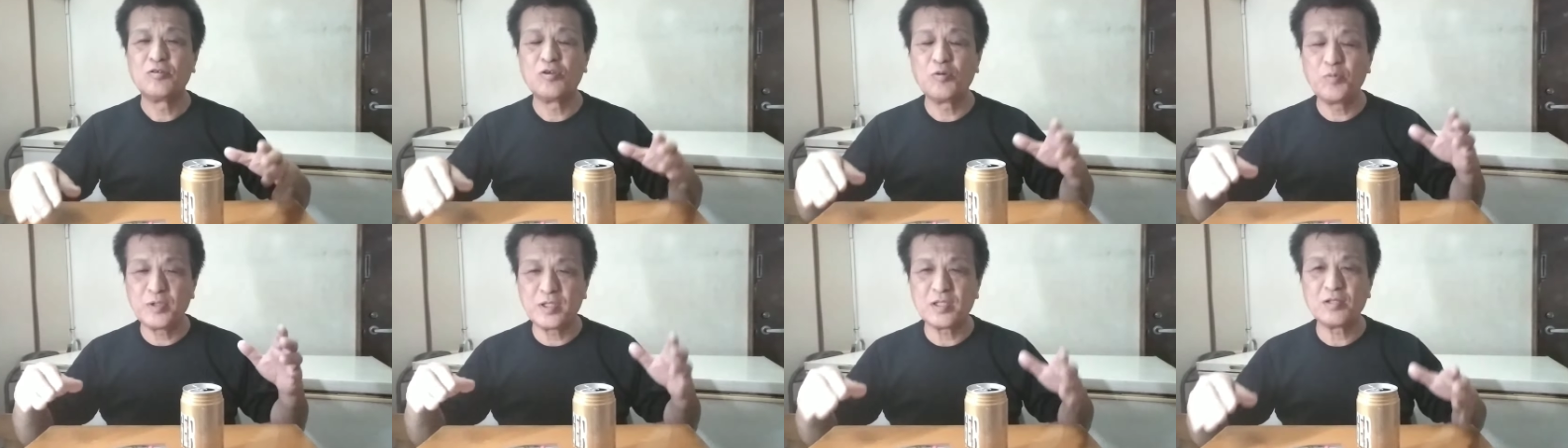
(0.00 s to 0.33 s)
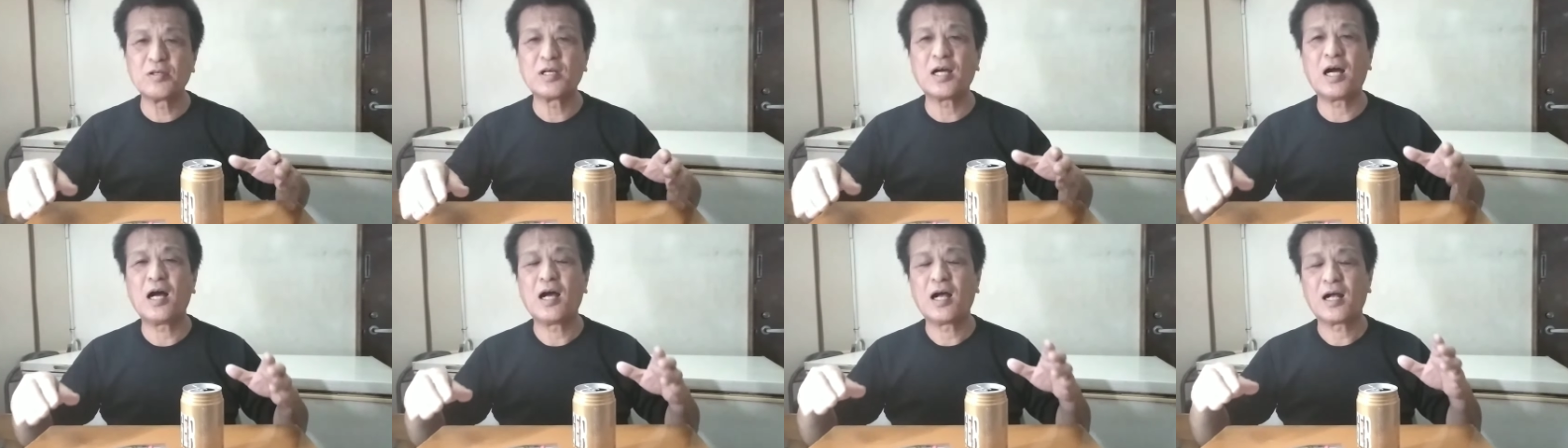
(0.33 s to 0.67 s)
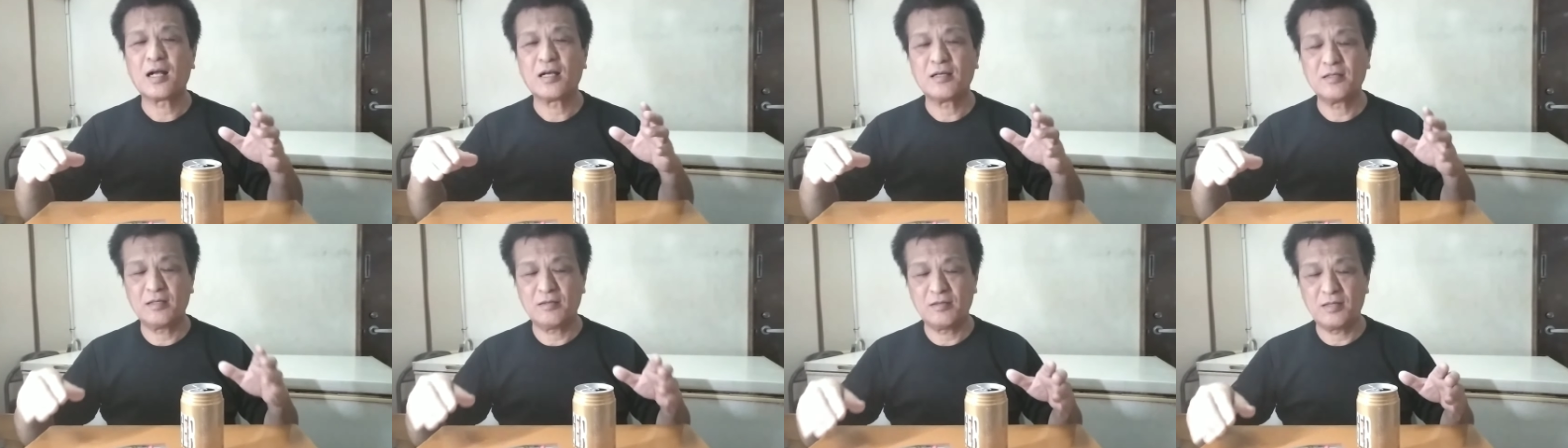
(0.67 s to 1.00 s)
伸びてるか、
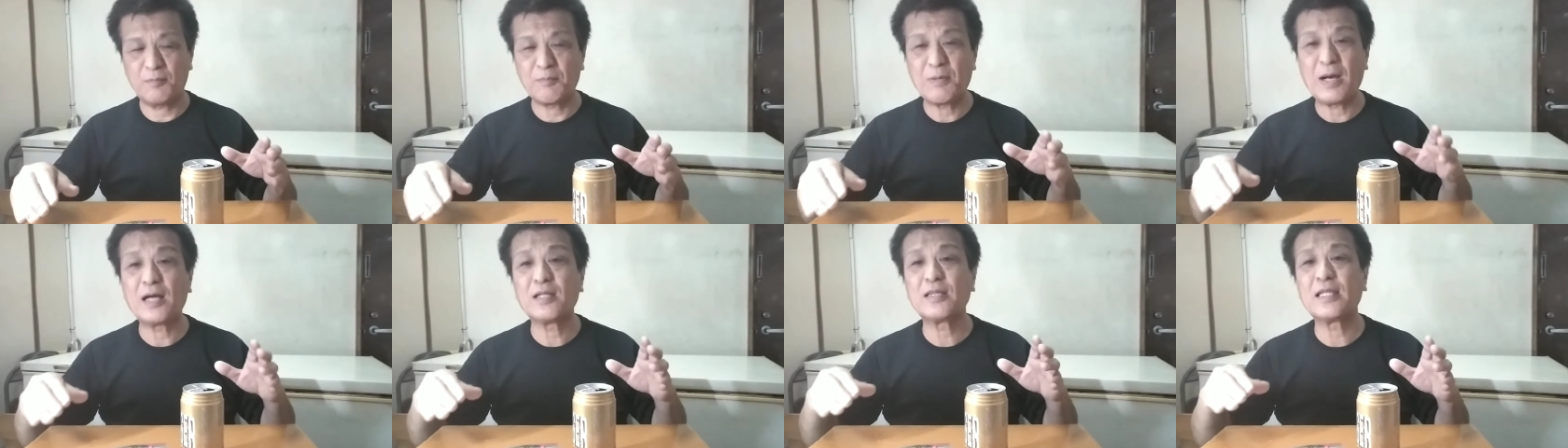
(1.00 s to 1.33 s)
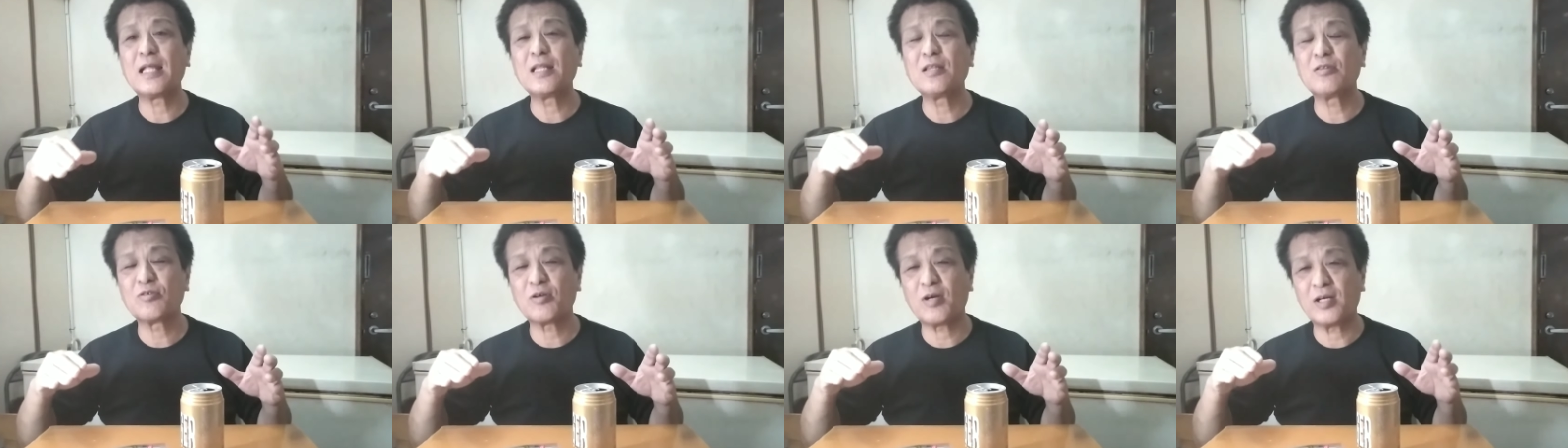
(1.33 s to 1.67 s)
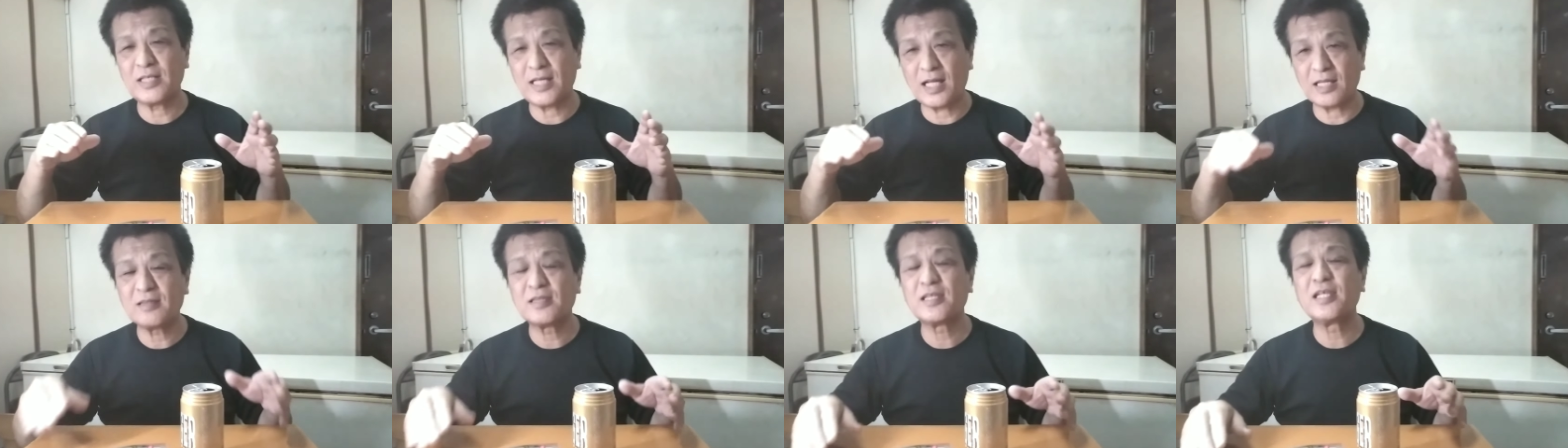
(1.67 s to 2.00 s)
いや、まあ、なんと
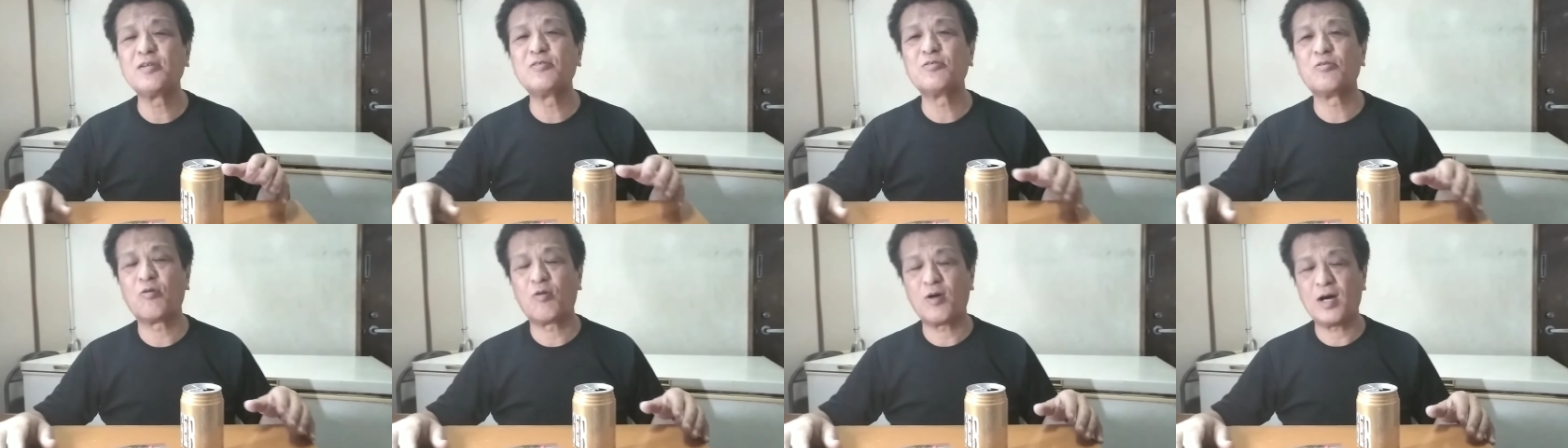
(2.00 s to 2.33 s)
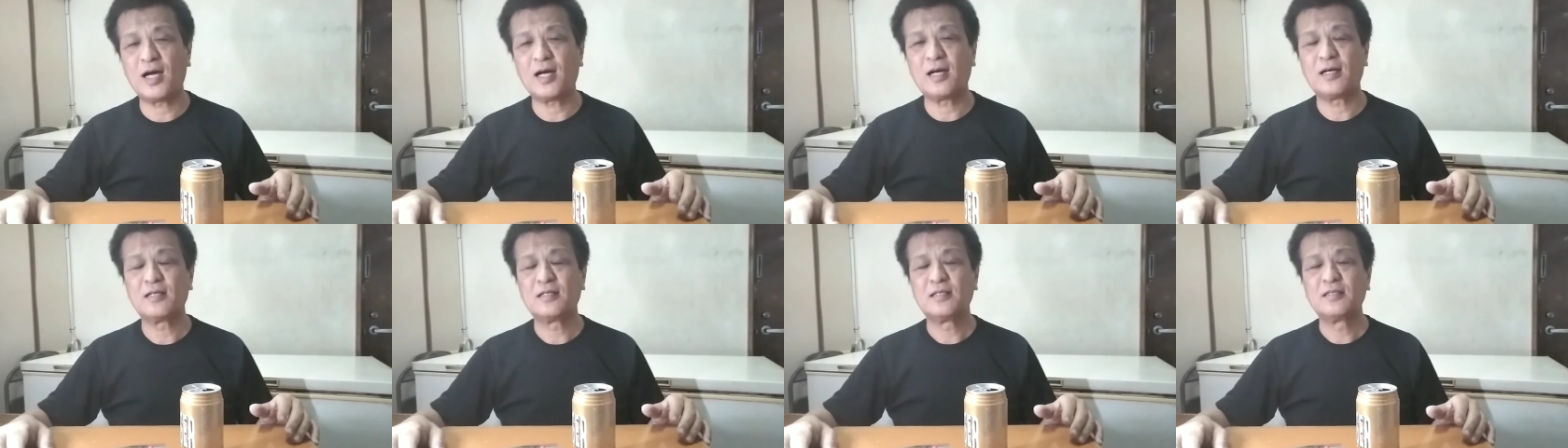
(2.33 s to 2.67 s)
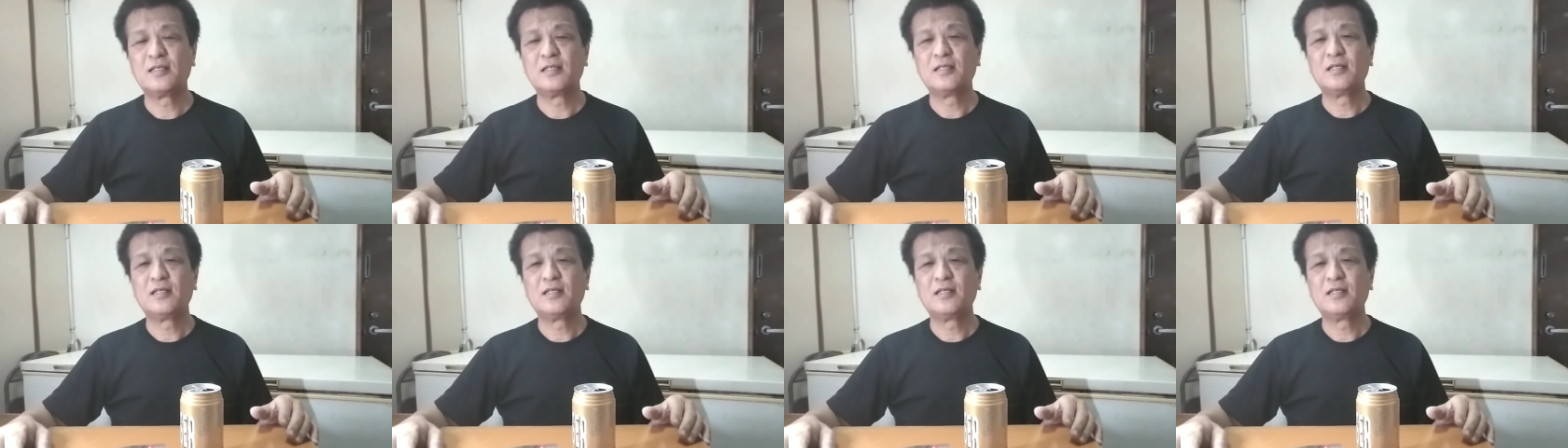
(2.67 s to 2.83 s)
かやってるのは、